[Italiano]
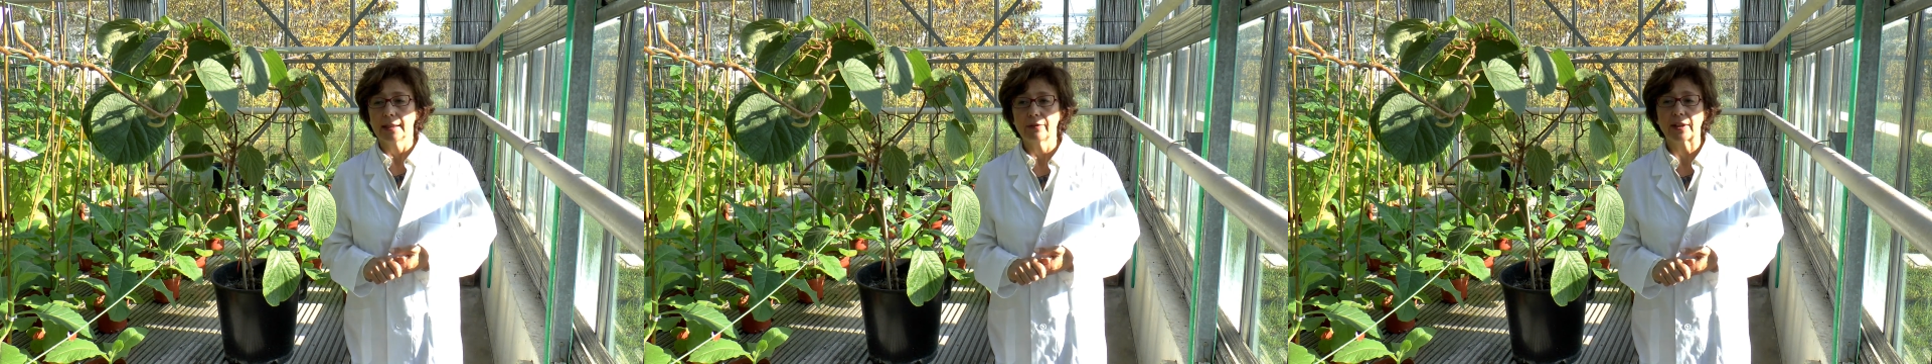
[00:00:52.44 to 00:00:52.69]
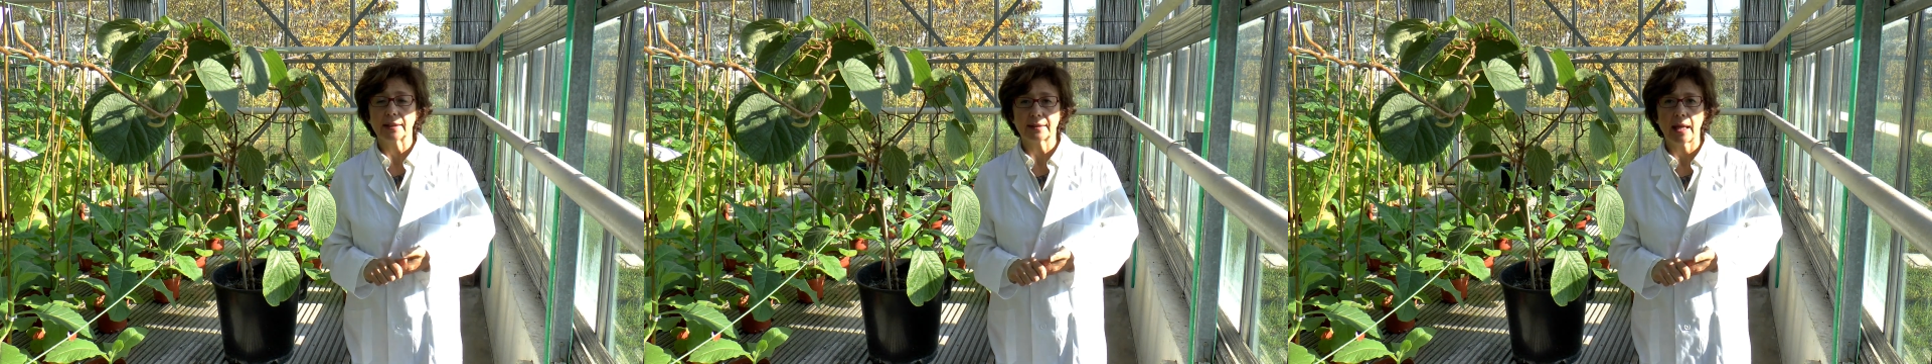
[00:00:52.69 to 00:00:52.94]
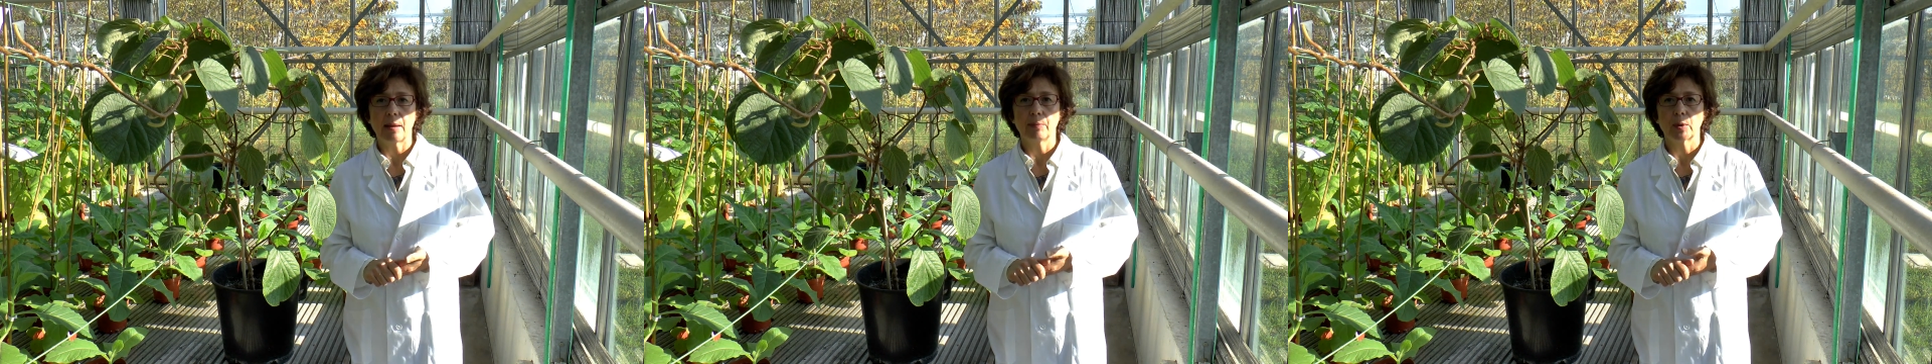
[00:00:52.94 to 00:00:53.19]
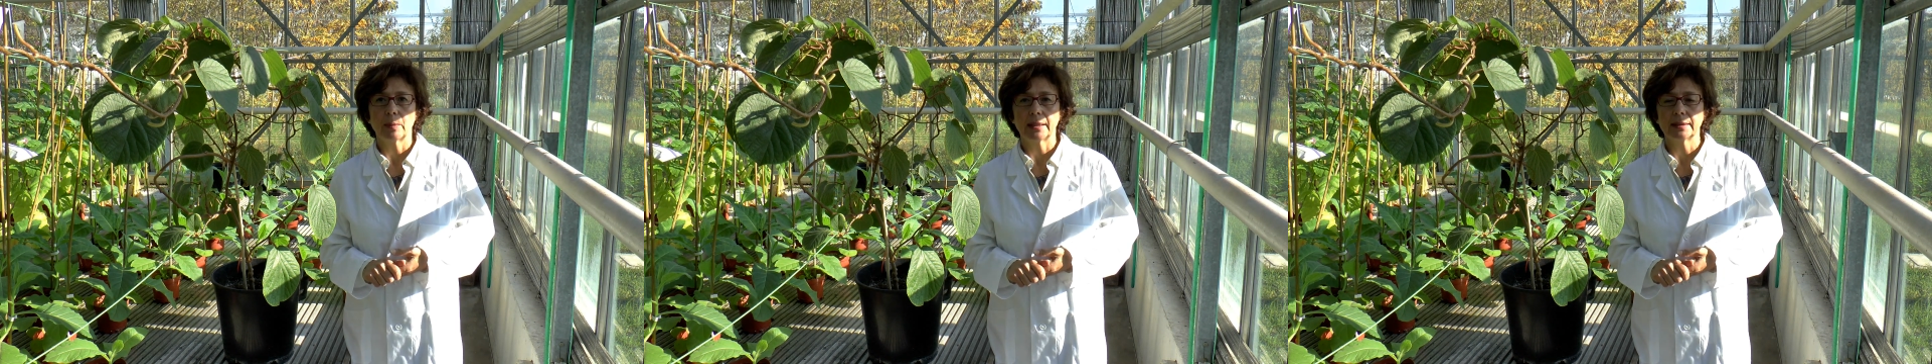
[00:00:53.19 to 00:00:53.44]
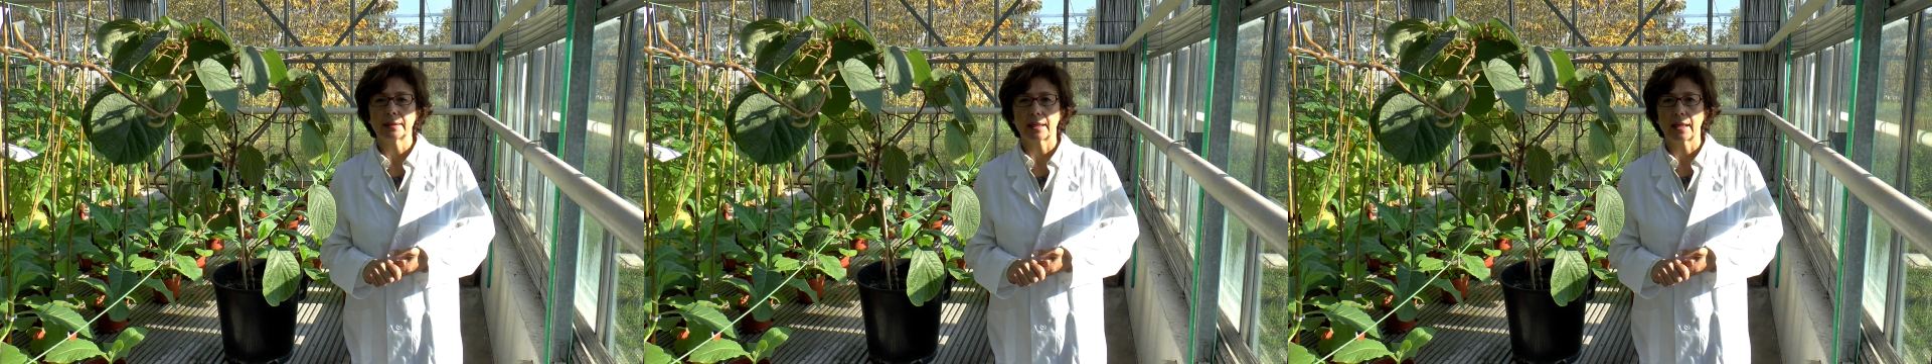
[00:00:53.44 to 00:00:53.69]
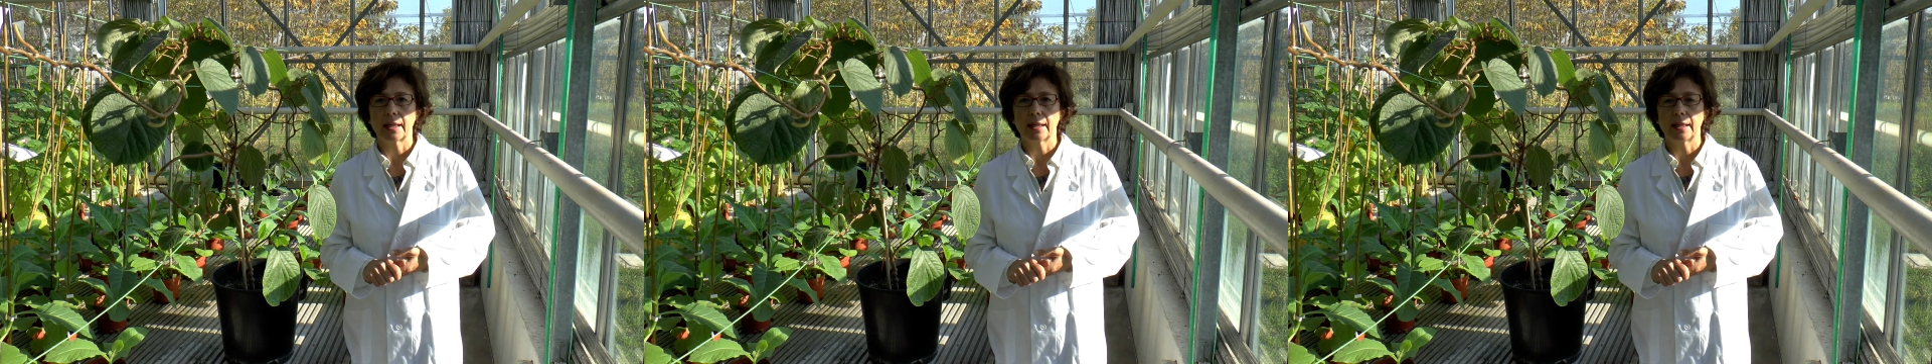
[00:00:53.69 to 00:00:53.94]
Nel frattempo,
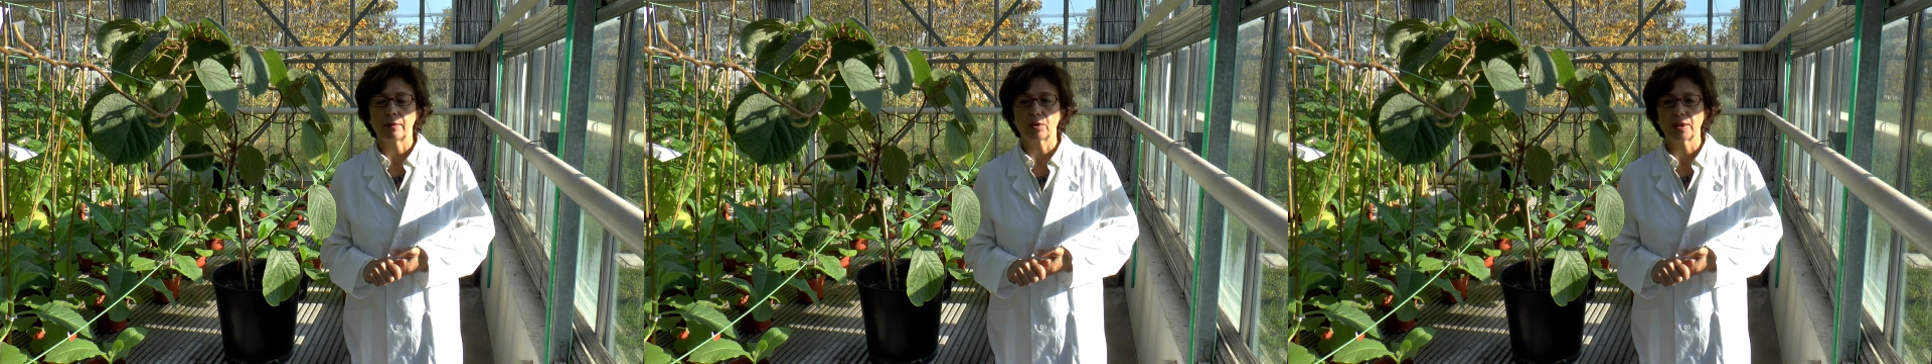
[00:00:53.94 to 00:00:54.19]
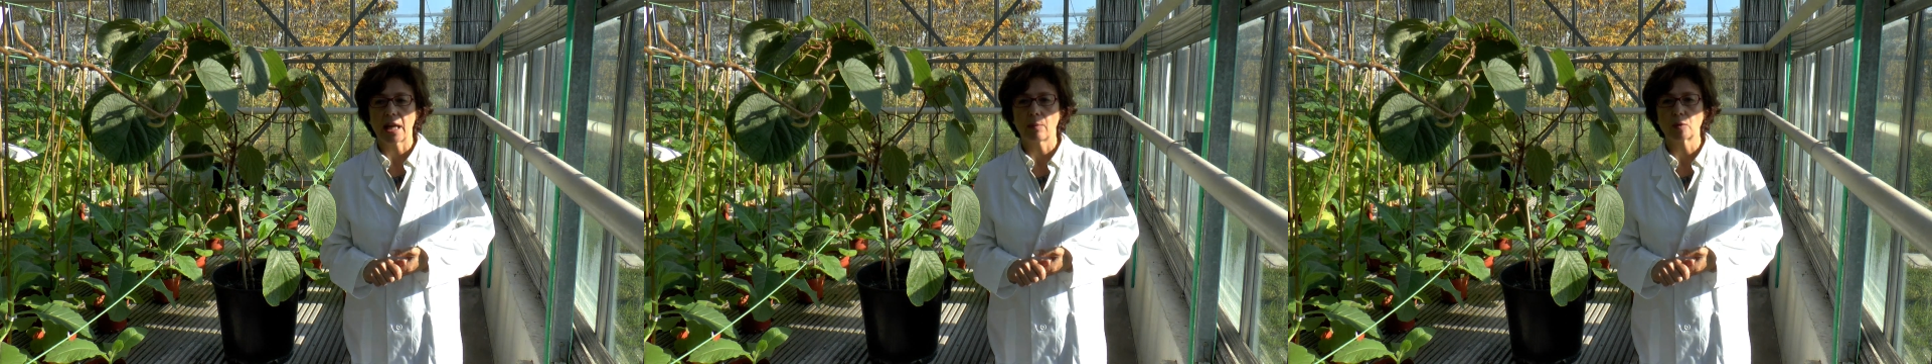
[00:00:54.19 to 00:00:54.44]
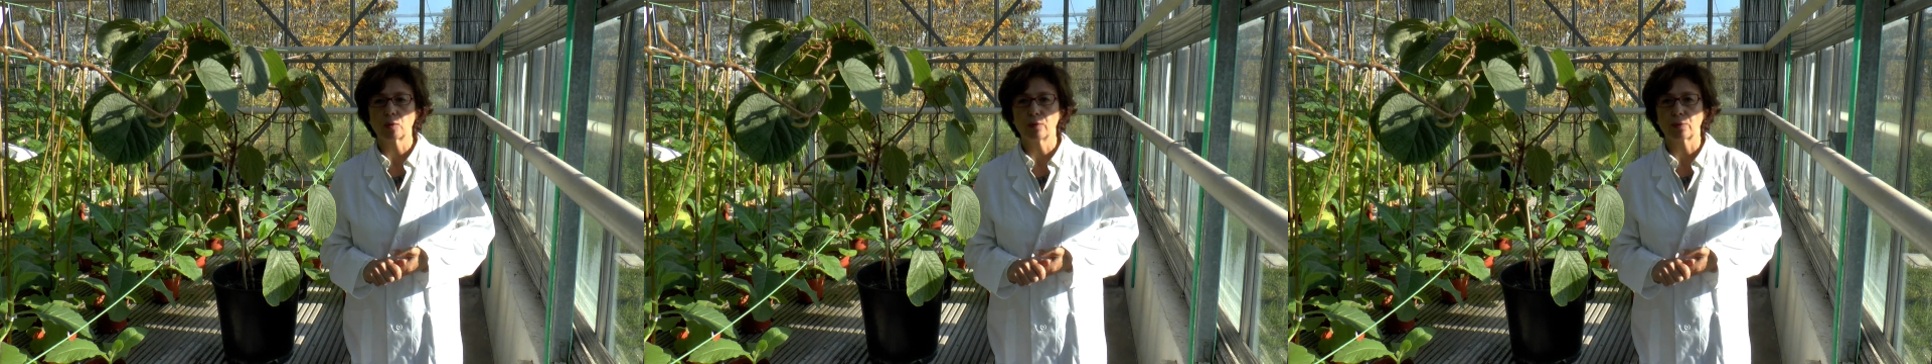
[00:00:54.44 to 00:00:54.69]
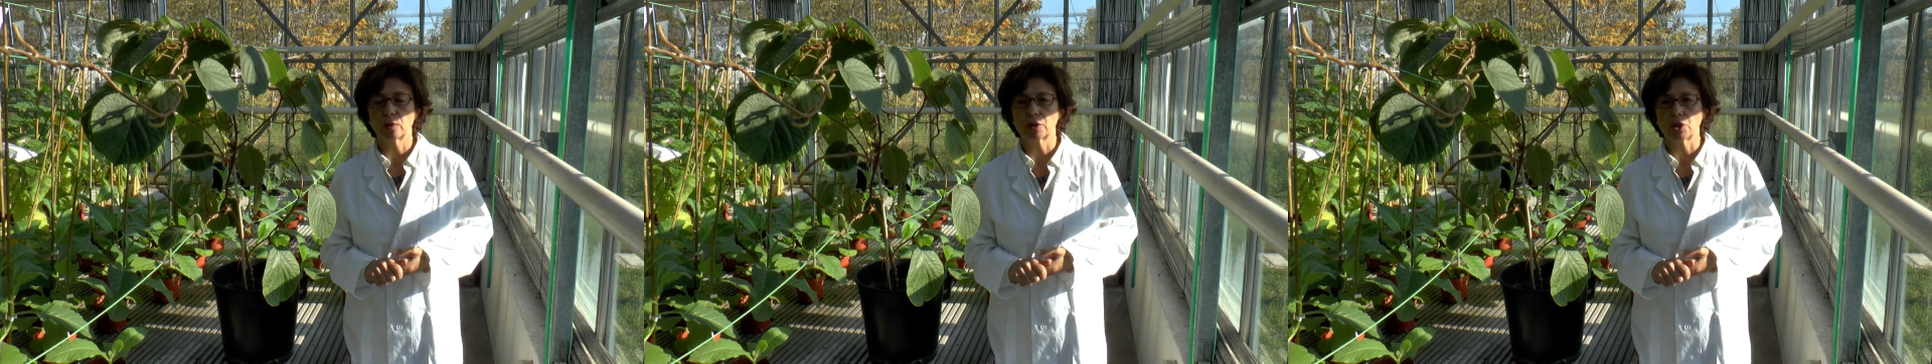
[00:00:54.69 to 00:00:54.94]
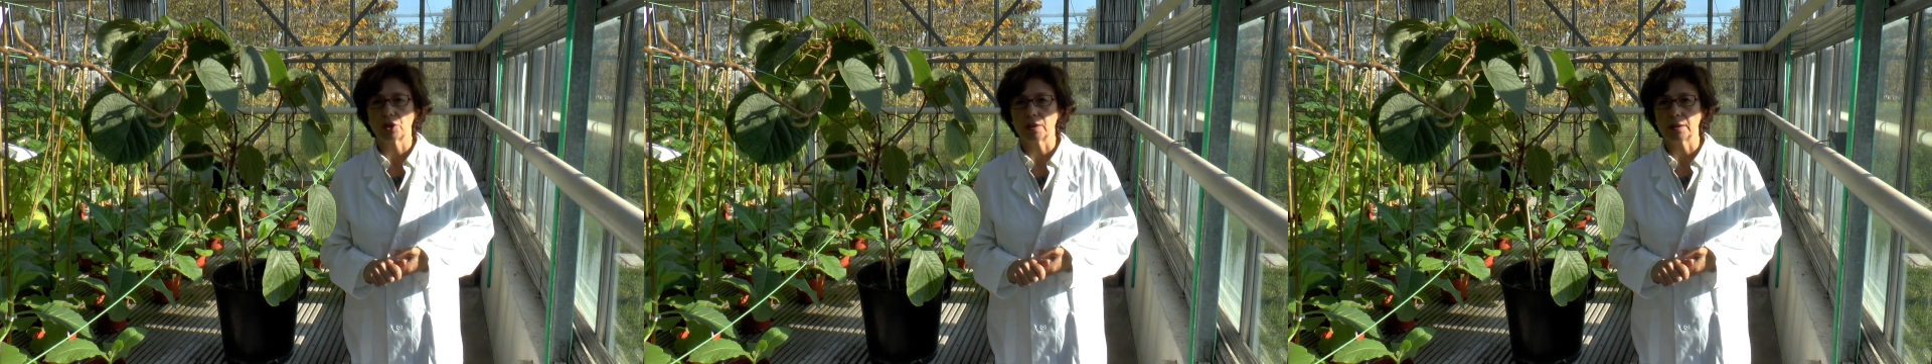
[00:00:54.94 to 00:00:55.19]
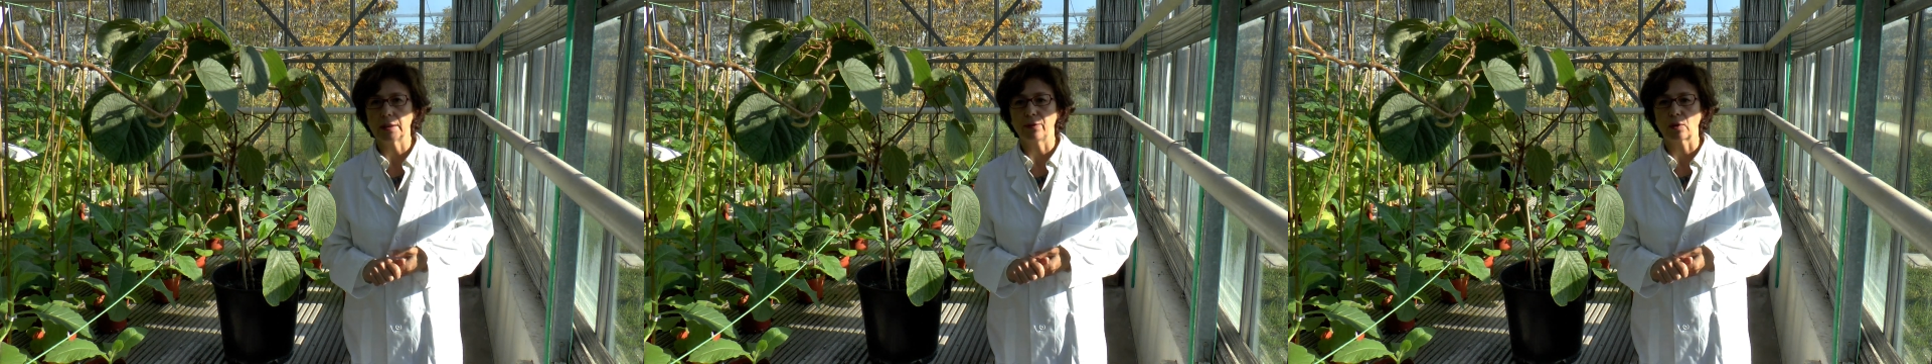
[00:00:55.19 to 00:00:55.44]
mentre lavoriamo sul fronte
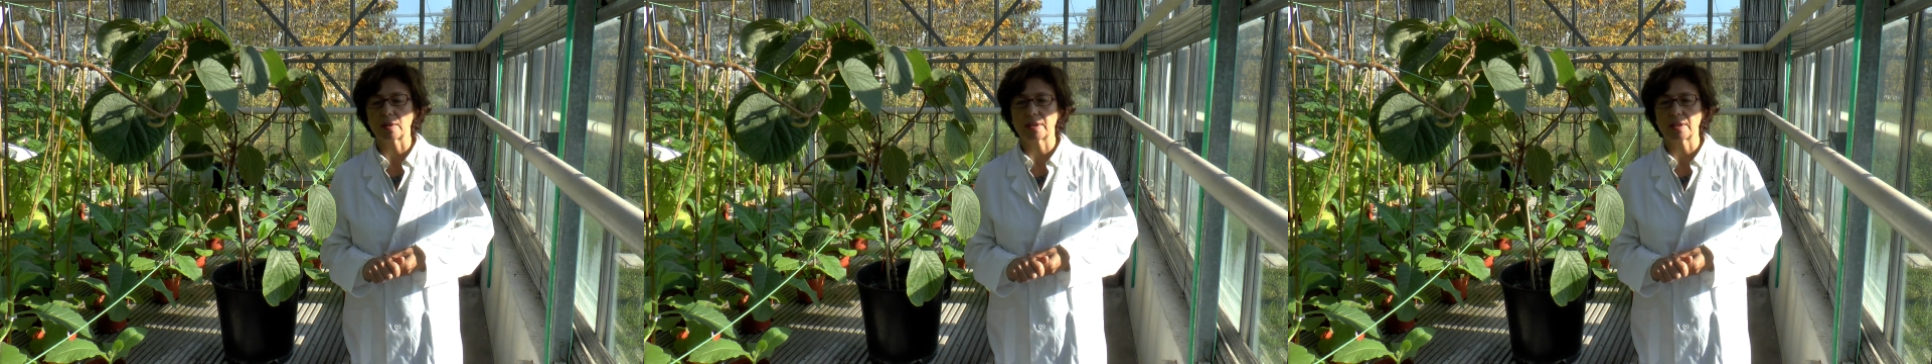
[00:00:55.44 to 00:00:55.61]
scientifico,